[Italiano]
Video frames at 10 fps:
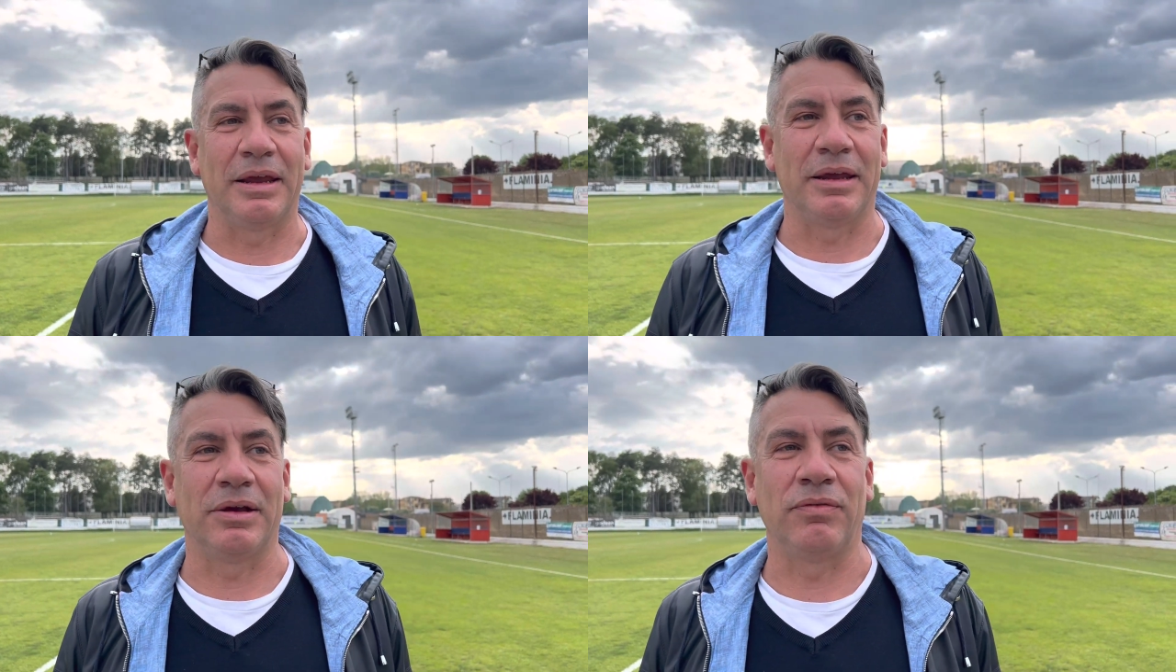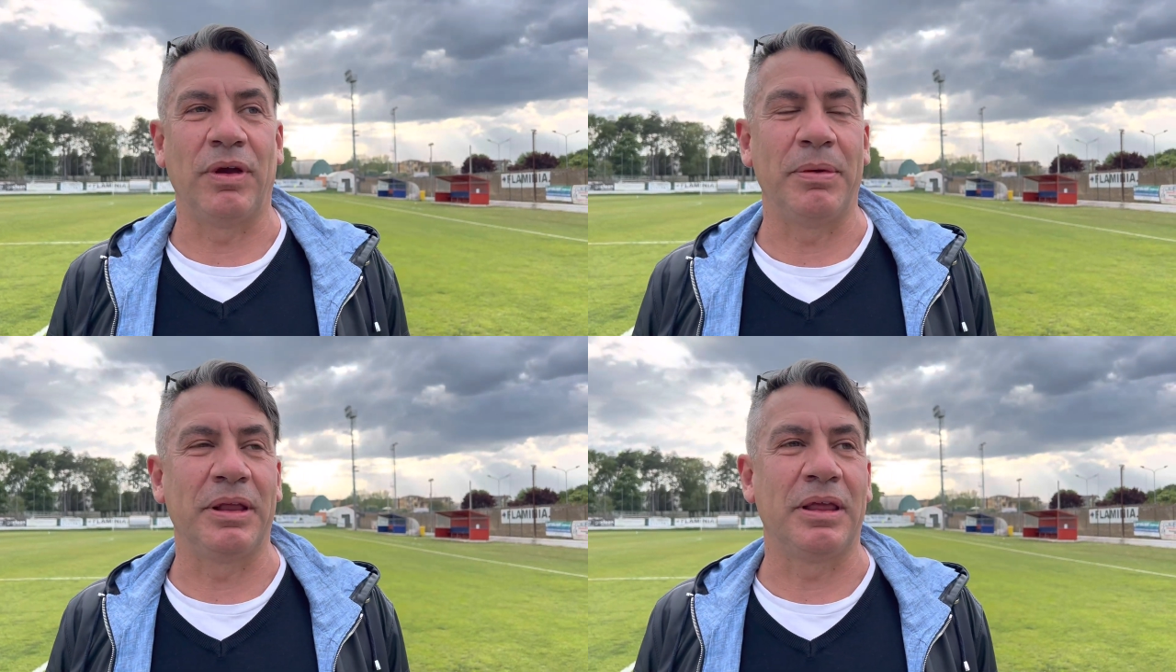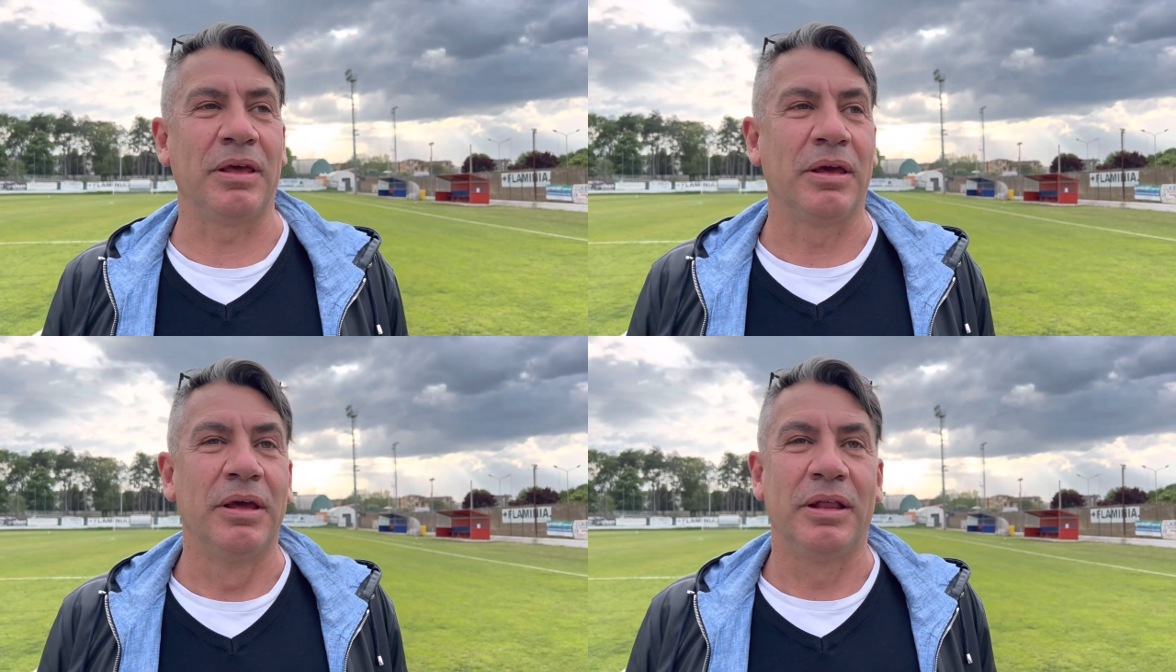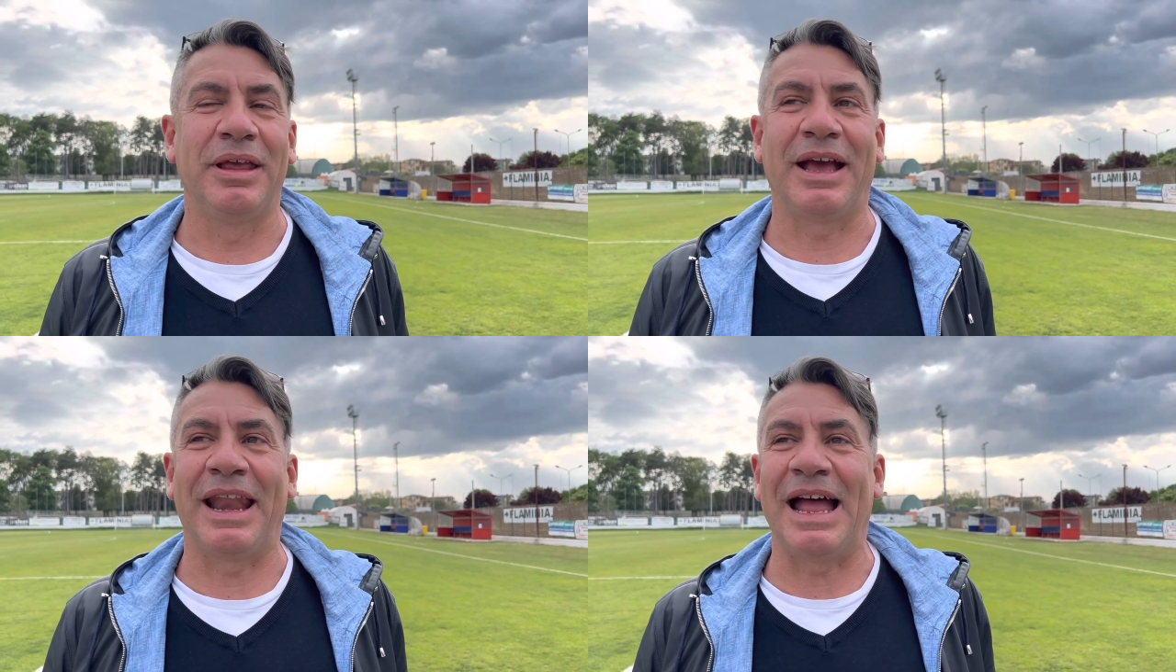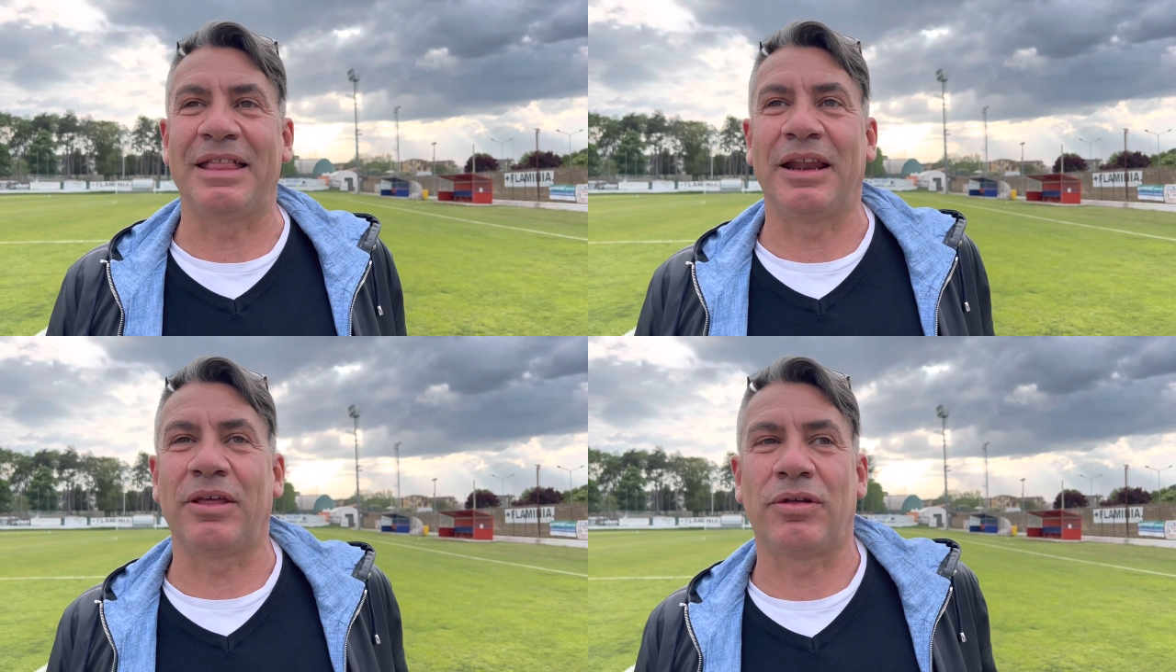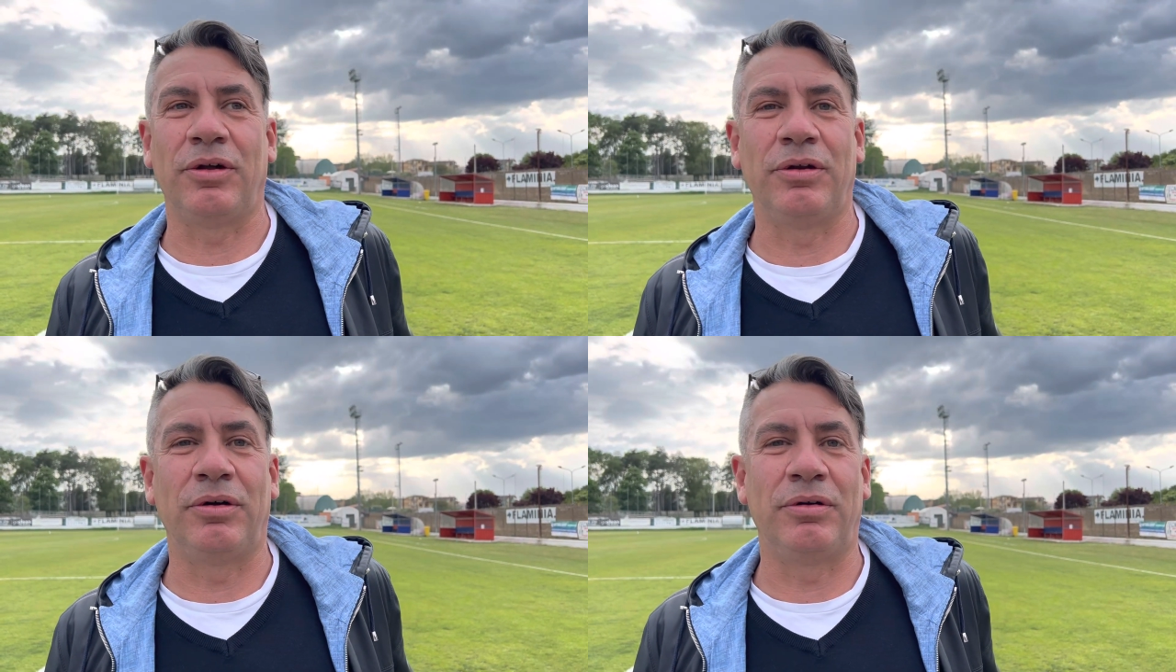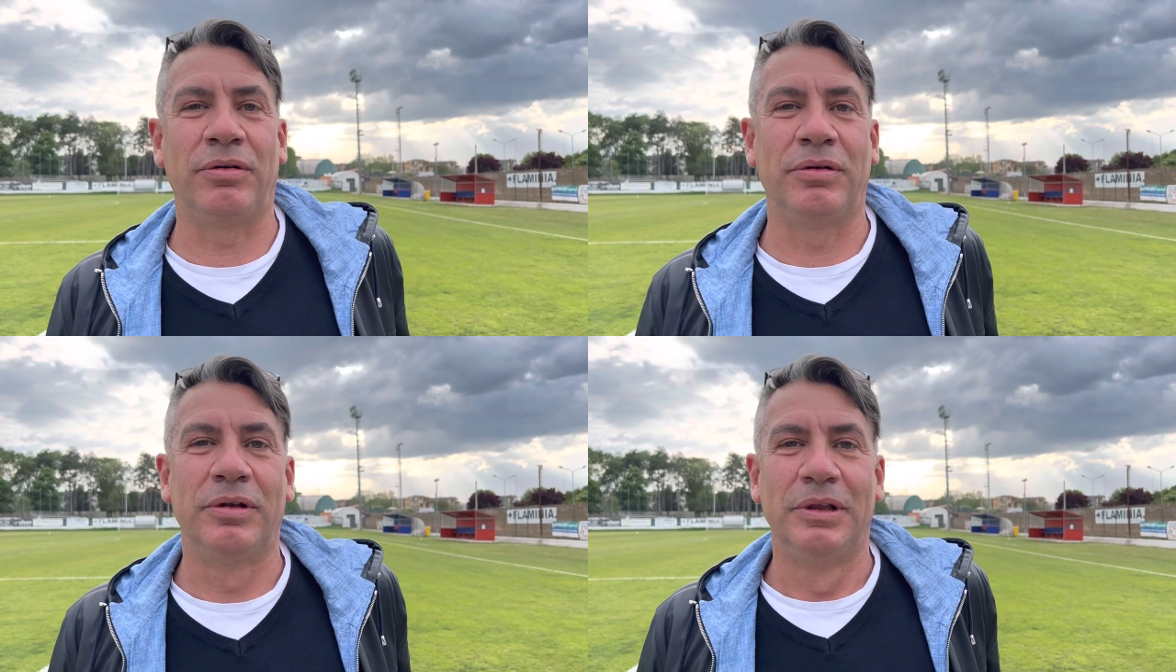eh, ovviamente di carattere sono